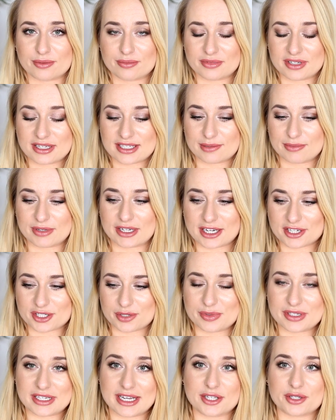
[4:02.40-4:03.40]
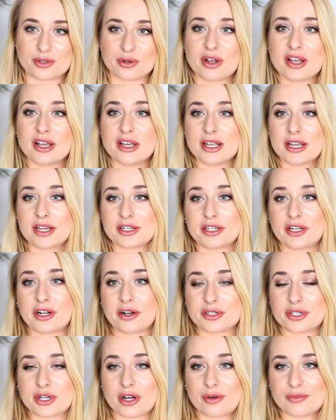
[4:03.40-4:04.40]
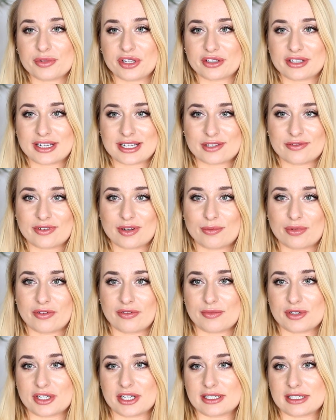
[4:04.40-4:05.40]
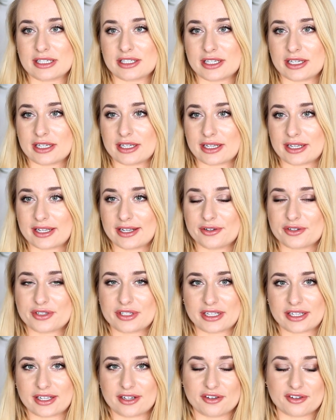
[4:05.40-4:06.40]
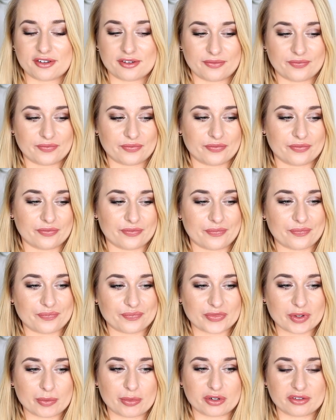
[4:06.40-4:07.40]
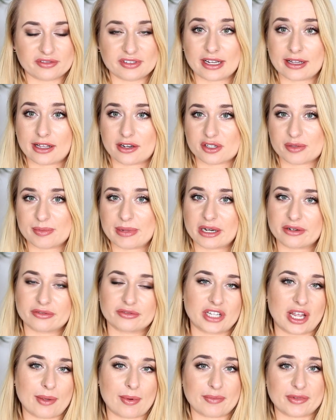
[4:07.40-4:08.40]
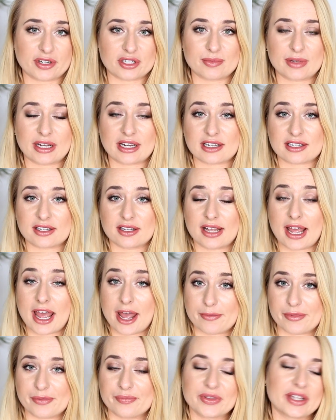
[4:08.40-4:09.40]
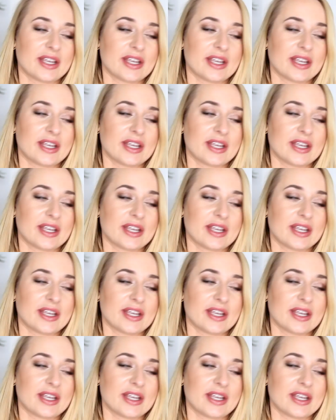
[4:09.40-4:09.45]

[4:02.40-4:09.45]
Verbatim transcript: tam jestem na każdym zdjęciu. Jeżeli chodzi o mnie, od razu Wam powiem, jeżeli chcecie jakiegoś takiego mm, porównania rozmiarów, to ja mam rozmiar na M.